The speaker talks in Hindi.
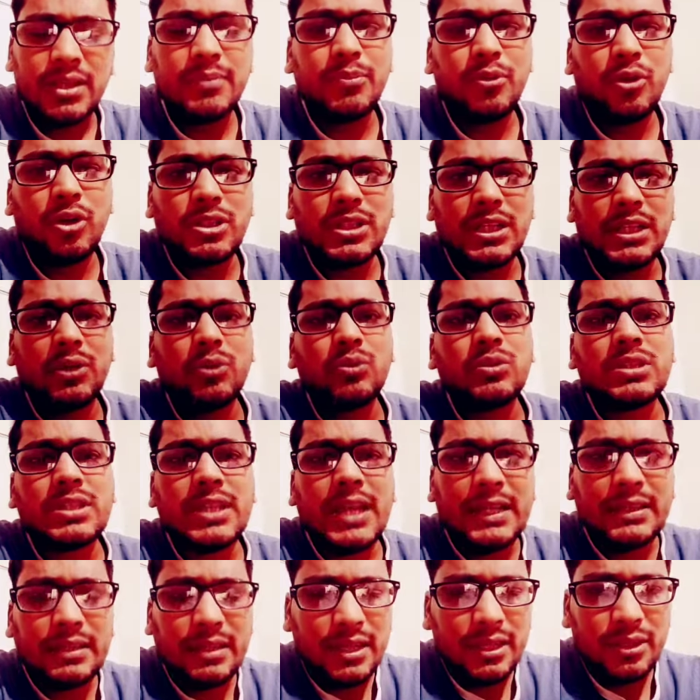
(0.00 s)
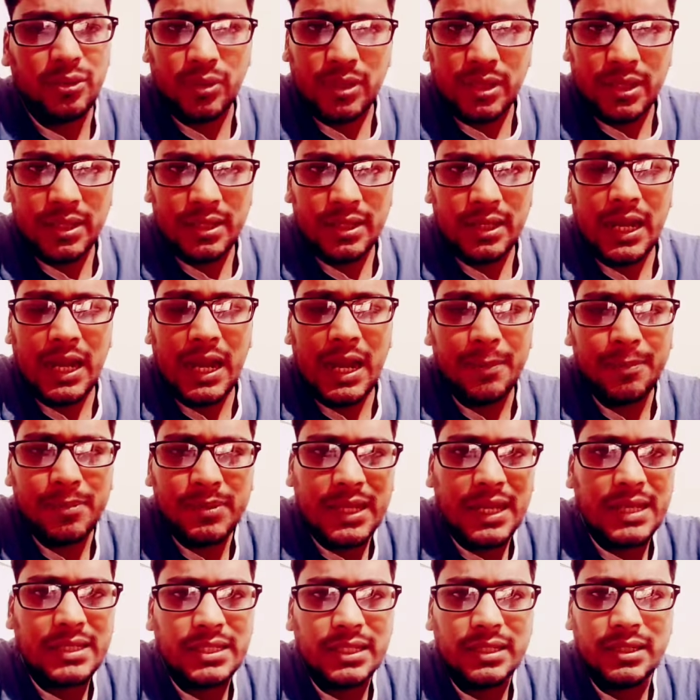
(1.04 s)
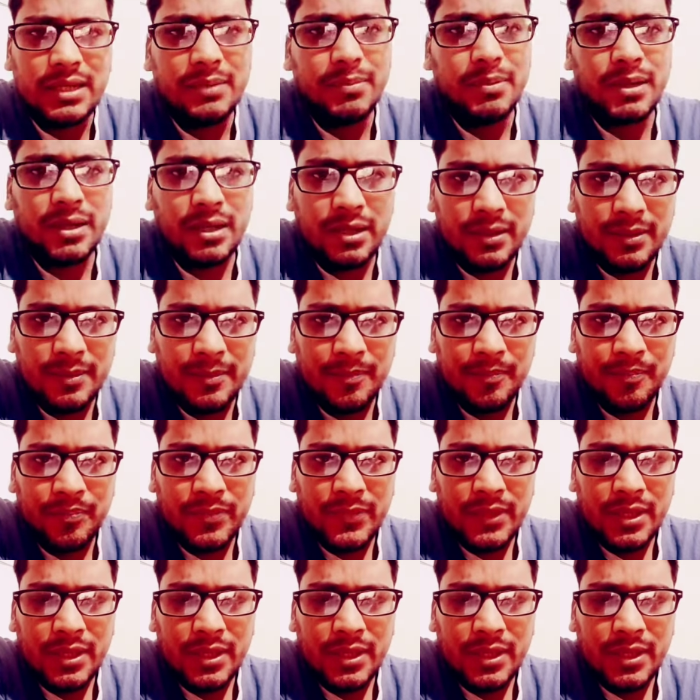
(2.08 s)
कि बहुत ज़्यादा उत्साहित नहीं होना है आप सांसद नहीं बन रहे